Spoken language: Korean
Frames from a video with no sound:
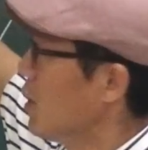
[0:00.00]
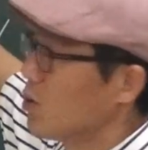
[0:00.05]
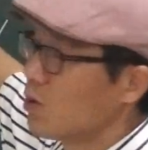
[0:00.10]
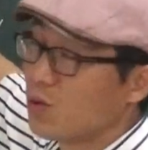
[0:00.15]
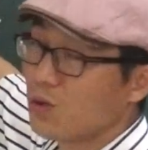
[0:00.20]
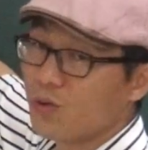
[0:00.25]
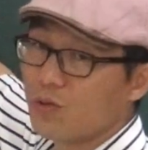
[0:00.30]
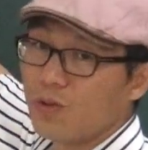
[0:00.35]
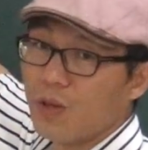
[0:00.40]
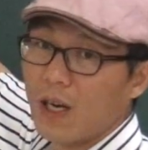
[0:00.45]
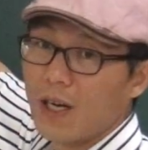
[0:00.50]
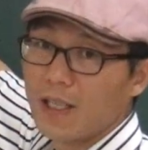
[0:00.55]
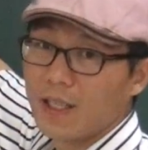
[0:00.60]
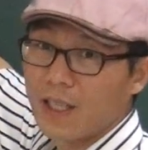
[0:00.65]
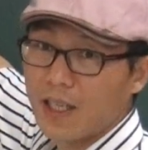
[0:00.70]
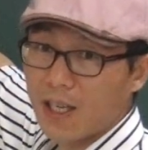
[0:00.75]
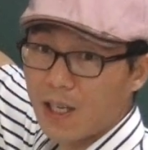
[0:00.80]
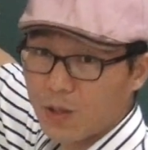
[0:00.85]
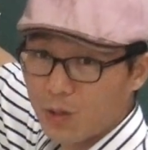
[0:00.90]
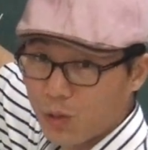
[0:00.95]
축구할
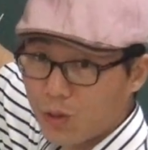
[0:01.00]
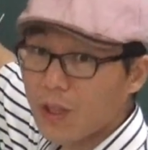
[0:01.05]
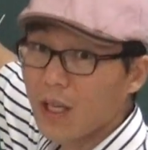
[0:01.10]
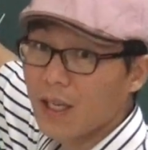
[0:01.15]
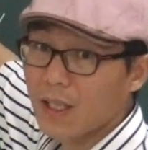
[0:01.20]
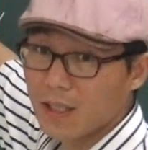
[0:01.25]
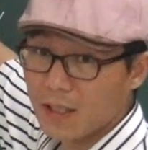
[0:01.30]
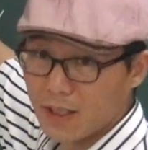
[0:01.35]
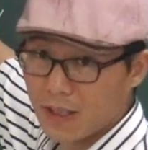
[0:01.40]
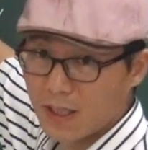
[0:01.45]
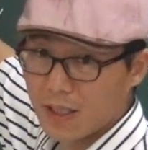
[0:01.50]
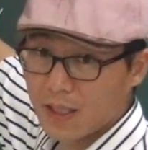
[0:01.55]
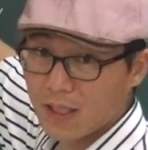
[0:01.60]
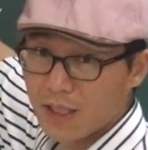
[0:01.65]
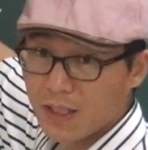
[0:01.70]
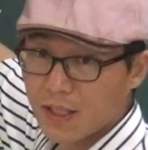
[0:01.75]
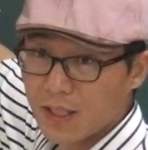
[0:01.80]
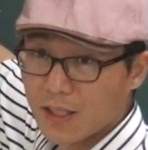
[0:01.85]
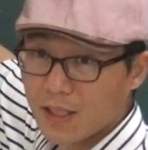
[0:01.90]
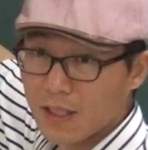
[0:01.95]
때가 좋다 이거지.
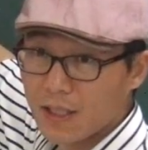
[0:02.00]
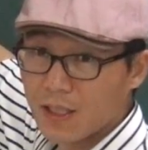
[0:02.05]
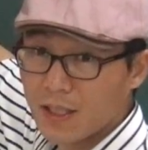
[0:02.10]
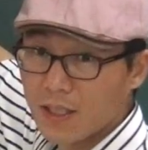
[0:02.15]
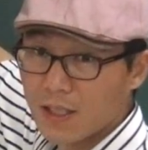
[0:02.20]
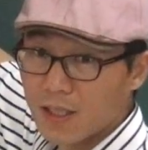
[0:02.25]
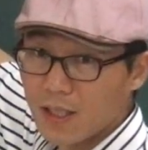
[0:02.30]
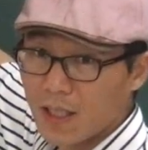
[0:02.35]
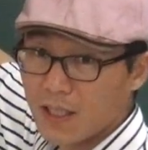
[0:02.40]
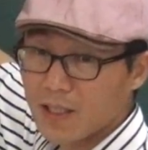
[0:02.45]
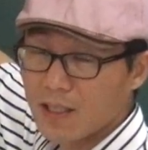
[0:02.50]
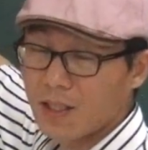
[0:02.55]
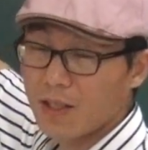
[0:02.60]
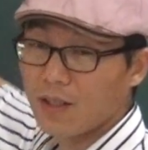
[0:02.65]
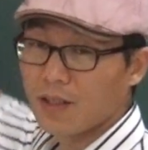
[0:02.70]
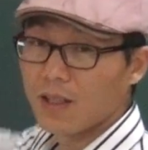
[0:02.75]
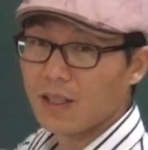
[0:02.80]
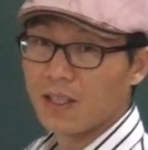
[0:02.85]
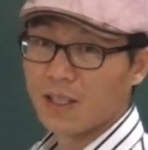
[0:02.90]
됐어요?